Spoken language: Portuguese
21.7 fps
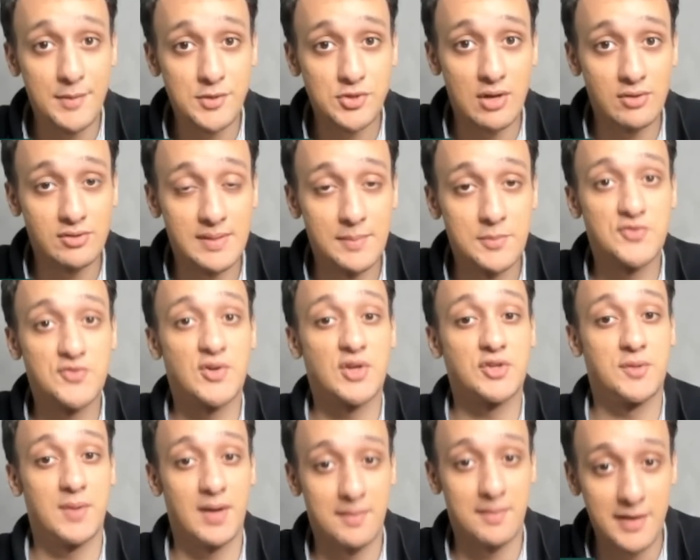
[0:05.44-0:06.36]
E aí, pessoal, estamos de
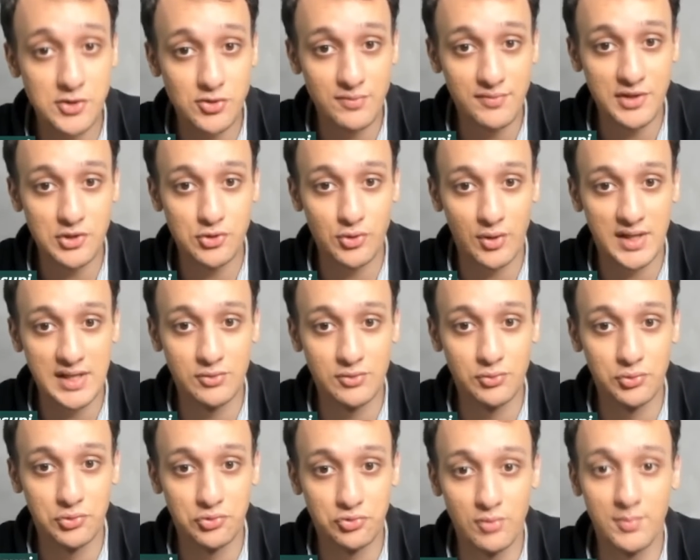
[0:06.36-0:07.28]
volta para mais um vídeo aqui
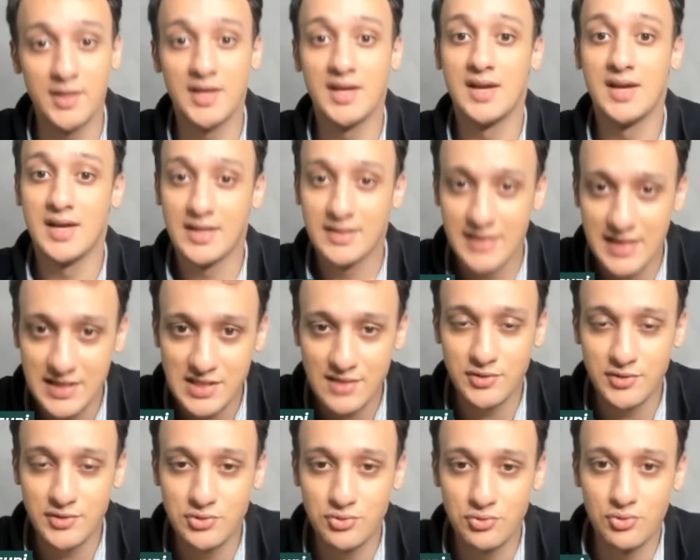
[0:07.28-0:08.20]
no YouTube.
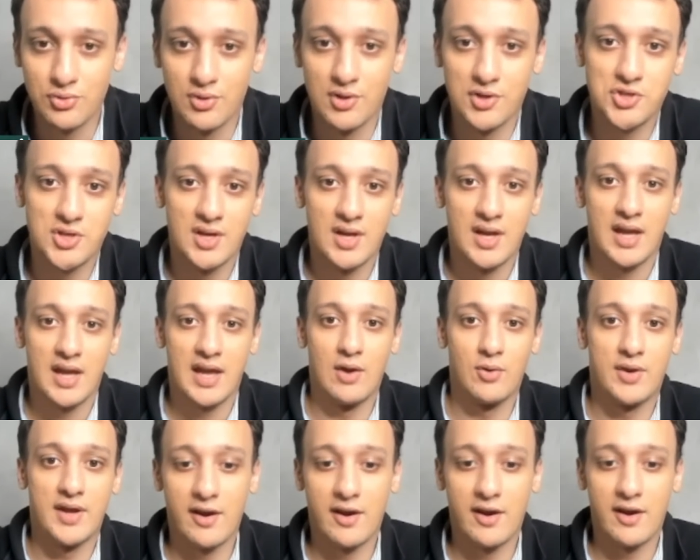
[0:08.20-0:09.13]
Nesse vídeo de hoje,
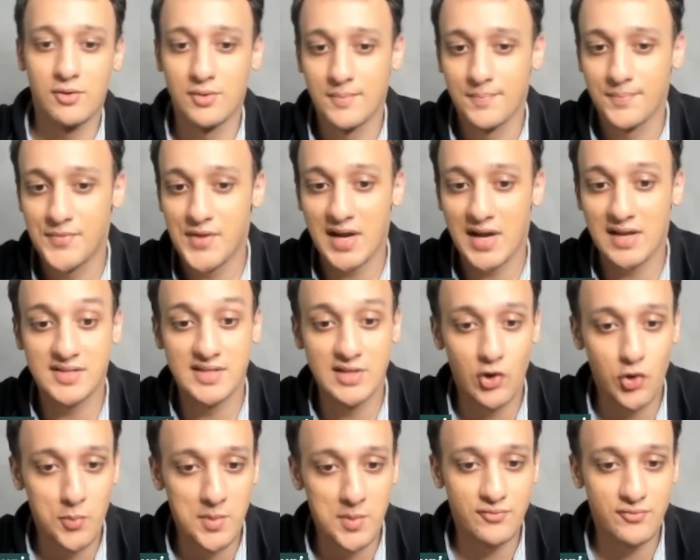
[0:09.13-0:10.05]
eu quero
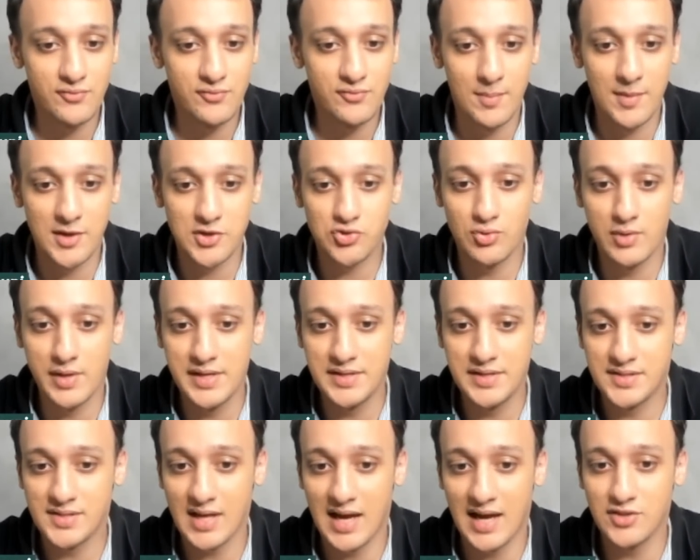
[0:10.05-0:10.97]
trazer algumas
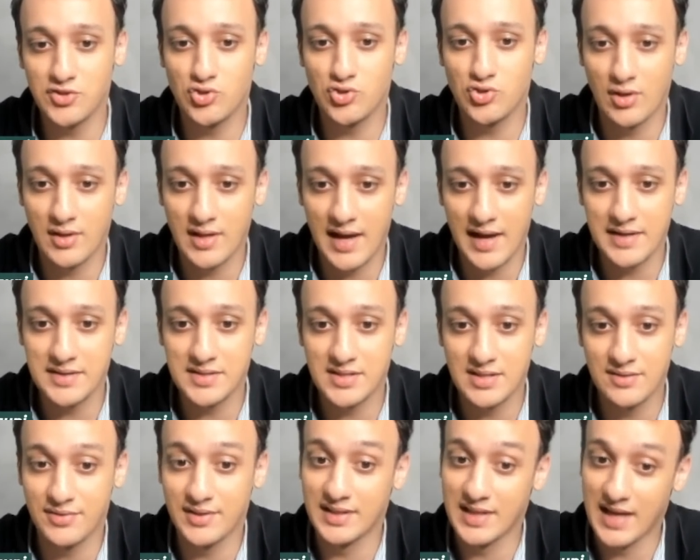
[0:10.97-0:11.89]
informações adicionais
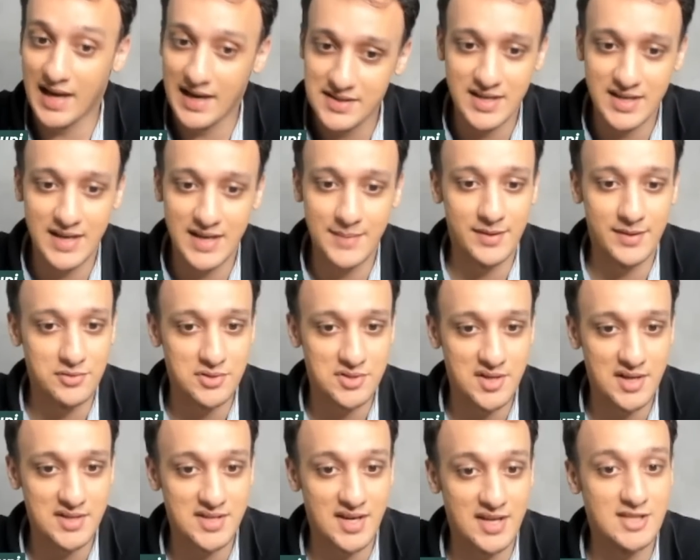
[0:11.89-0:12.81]
e finais aí para
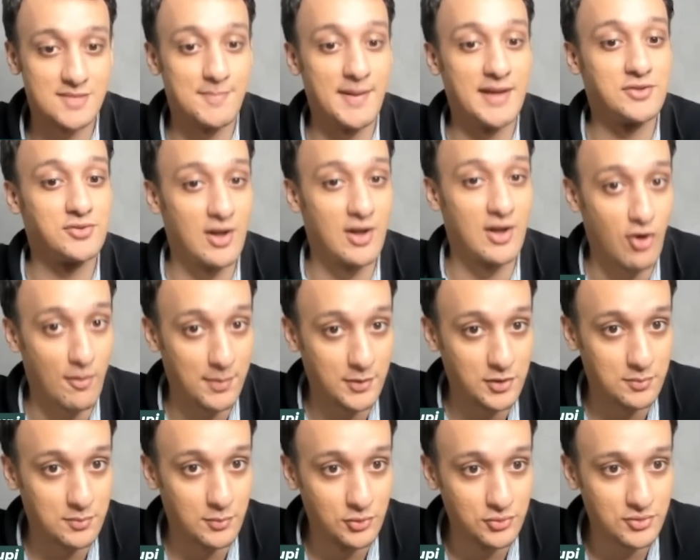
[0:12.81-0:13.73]
vocês a respeito da
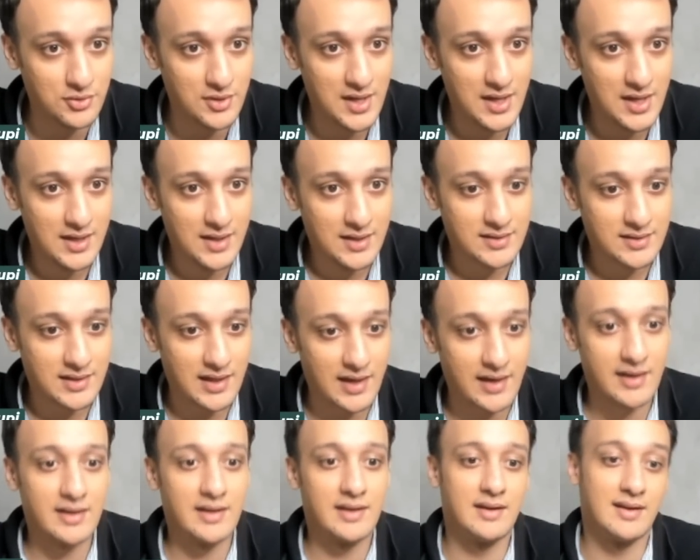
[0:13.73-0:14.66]
Copa do Mundo.
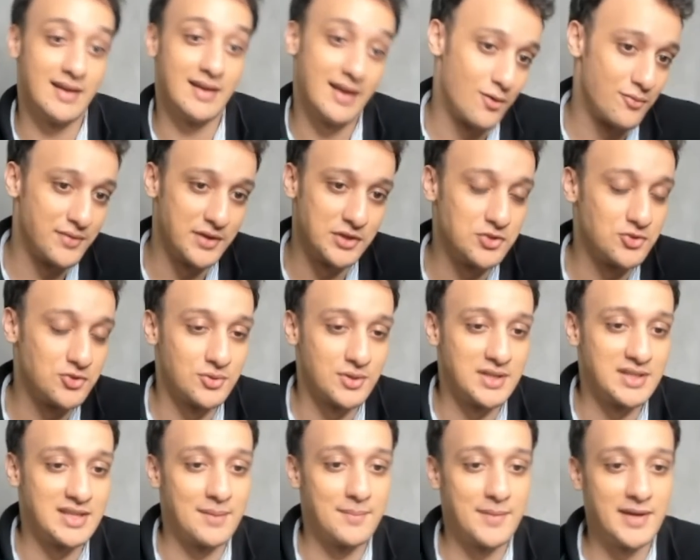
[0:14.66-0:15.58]
Tá? É, é um vídeo
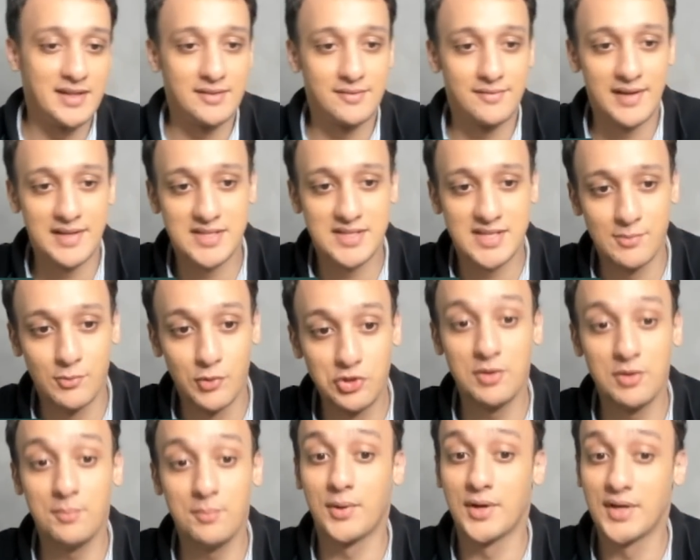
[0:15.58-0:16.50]
que também vai ser
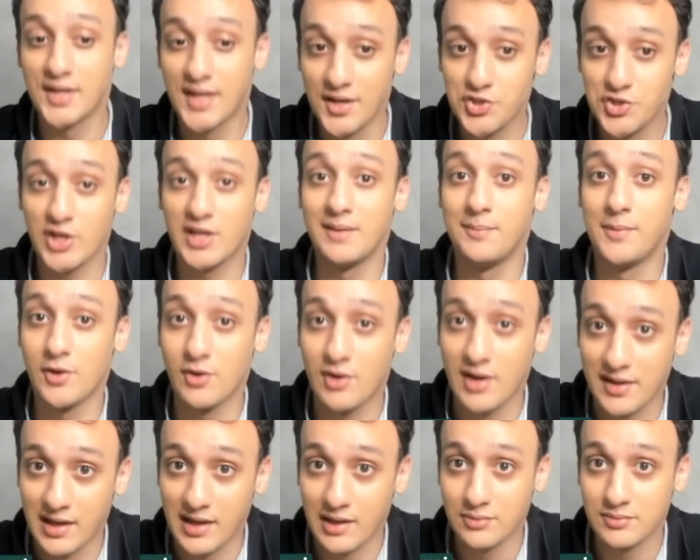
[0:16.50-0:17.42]
muito importante aqui para o
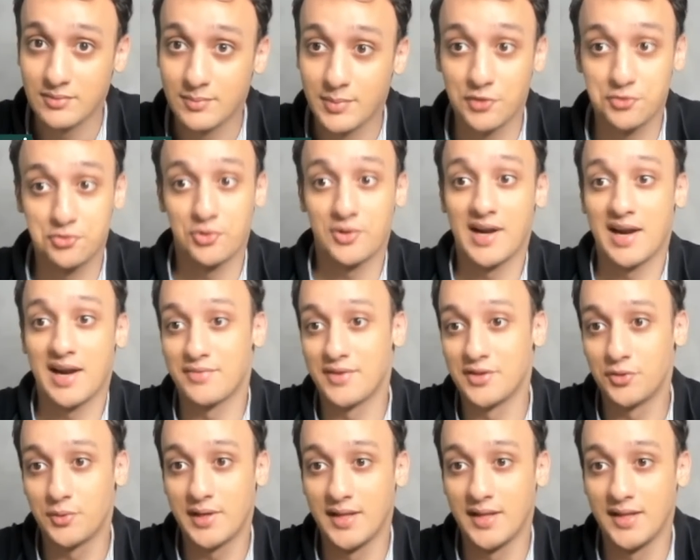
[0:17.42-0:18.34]
canal, porque eu estou
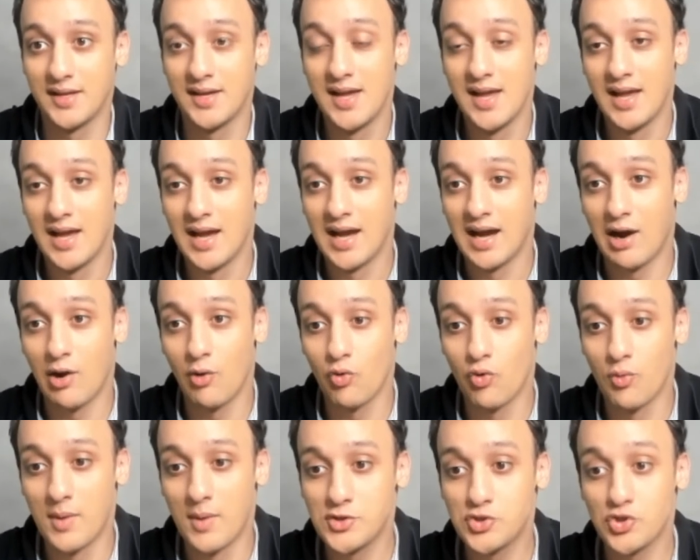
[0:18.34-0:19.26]
gravando ele
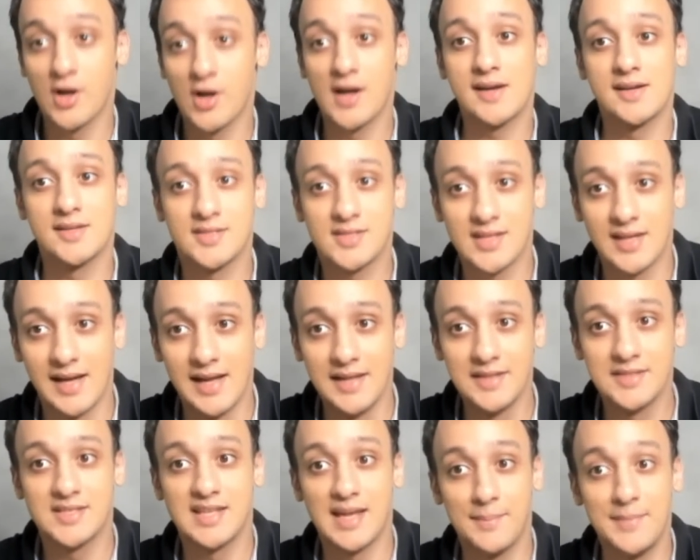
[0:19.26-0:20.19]
algumas horas
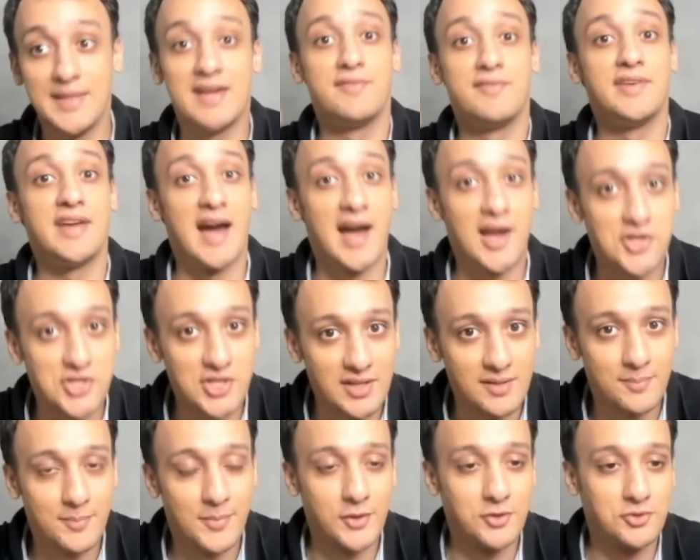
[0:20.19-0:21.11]
antes da minha
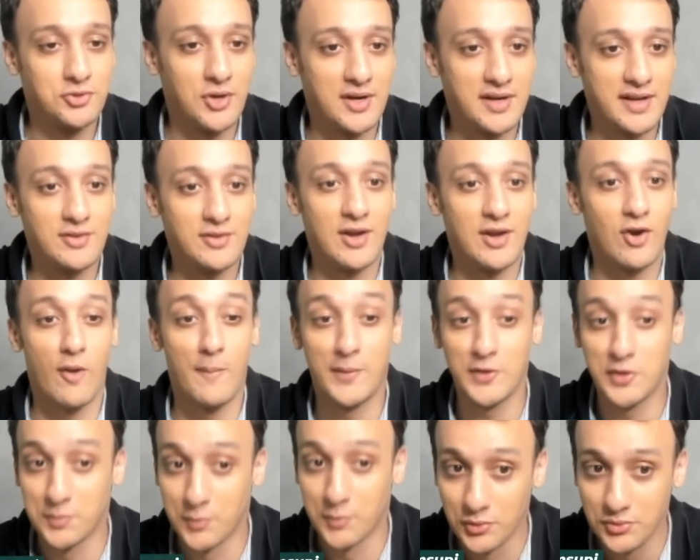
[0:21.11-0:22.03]
viagem para o torneio da
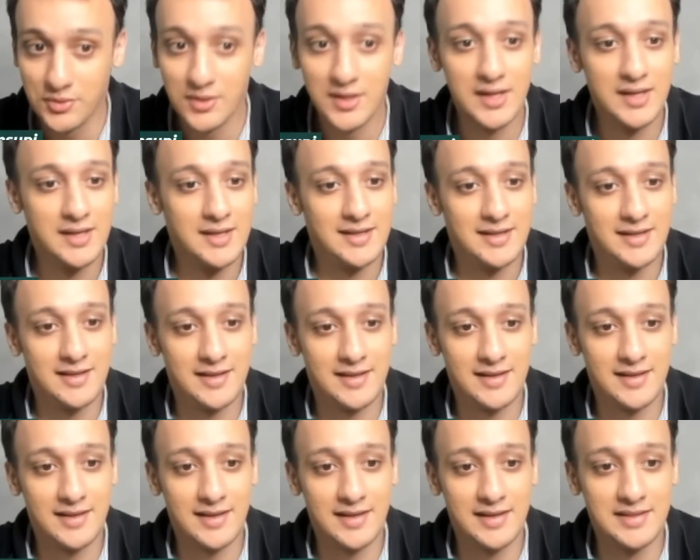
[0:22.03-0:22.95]
Copa do Mundo.
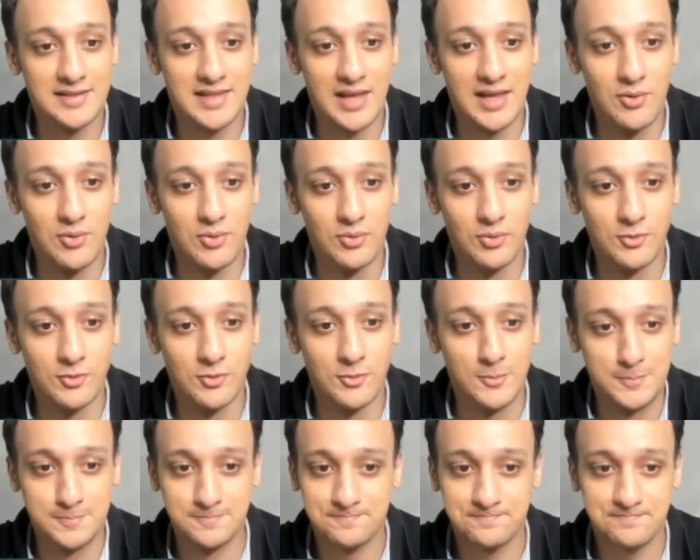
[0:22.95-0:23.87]
É,
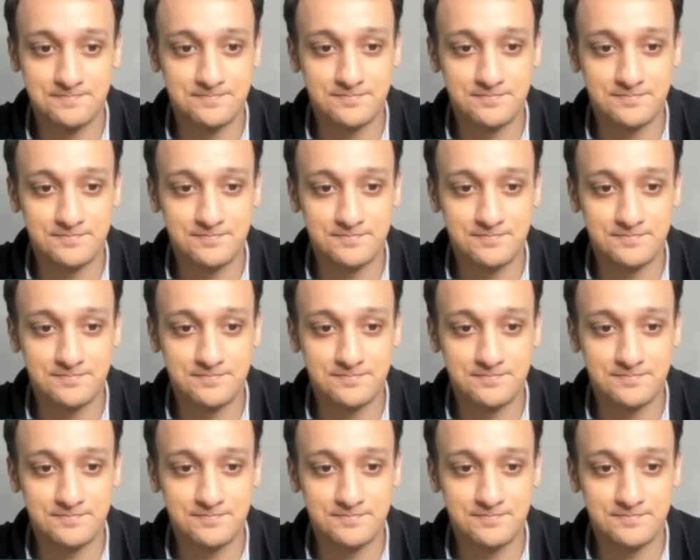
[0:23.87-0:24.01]
então,